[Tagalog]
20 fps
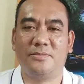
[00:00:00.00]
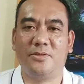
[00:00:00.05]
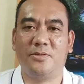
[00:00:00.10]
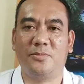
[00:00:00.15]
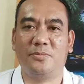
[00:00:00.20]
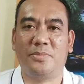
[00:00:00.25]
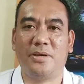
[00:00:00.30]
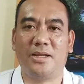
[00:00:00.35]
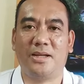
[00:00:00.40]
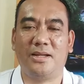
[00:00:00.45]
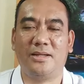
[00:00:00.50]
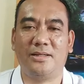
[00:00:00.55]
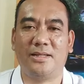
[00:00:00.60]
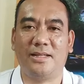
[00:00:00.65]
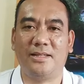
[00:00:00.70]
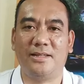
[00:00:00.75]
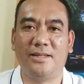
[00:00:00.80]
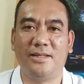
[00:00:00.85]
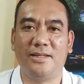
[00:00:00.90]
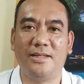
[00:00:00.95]
yung parang
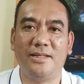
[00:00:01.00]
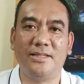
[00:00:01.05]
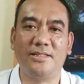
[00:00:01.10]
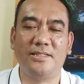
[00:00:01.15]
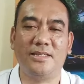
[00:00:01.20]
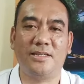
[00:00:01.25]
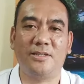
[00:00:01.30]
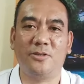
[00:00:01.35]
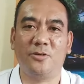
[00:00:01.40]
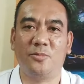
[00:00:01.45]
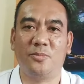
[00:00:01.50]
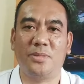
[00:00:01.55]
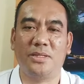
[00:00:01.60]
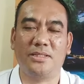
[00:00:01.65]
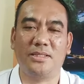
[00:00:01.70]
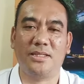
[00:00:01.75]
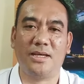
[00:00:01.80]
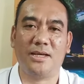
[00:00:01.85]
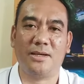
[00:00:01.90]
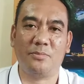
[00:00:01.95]
nanlilisik yung
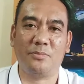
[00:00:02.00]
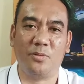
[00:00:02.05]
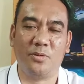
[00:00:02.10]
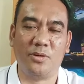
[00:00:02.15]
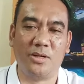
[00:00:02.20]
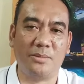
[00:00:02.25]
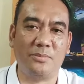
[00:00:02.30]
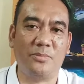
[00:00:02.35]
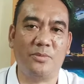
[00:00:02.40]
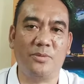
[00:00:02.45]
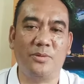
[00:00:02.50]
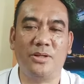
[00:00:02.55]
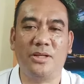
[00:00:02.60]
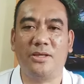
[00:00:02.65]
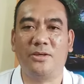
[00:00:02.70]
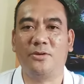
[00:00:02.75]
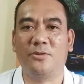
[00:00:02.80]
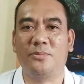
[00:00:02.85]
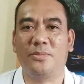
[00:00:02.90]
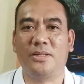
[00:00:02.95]
mata,
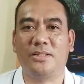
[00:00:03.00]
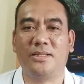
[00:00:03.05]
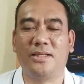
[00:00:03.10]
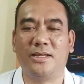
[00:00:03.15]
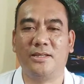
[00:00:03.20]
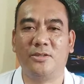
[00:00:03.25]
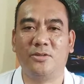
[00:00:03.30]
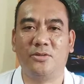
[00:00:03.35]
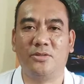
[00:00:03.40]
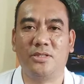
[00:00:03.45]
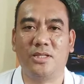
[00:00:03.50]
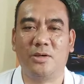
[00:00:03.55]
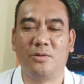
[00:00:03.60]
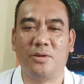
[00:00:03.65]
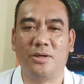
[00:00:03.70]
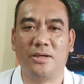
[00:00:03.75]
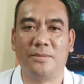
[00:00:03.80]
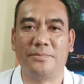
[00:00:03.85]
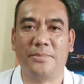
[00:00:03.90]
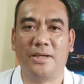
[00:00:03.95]
pulang-pula yung mata, yun daw
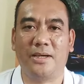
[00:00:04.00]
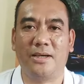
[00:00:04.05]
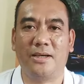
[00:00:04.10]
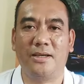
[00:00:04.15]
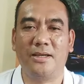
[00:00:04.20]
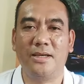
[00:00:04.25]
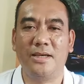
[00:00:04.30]
ang mga